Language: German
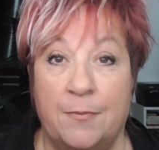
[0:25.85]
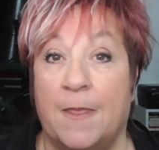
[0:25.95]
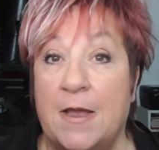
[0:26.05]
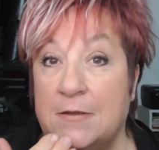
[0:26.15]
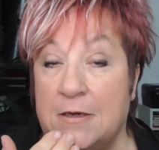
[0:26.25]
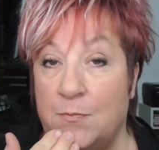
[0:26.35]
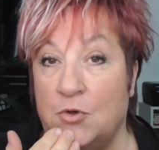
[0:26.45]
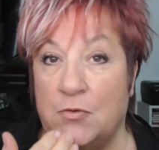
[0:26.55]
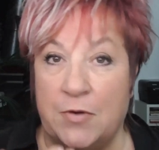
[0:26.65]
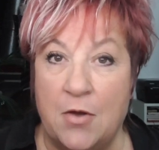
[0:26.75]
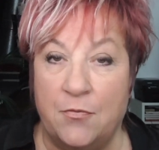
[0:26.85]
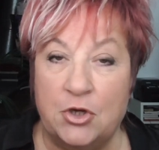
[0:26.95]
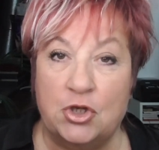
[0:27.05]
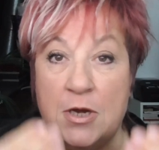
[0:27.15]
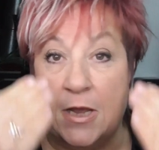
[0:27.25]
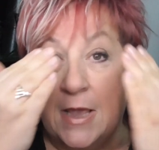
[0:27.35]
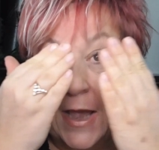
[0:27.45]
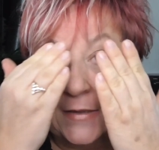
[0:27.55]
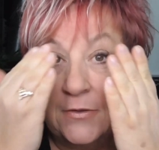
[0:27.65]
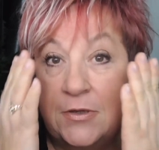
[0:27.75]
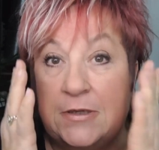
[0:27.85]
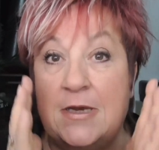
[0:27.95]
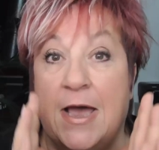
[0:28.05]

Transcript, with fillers: Also Lippenstift auffrischen, ansonsten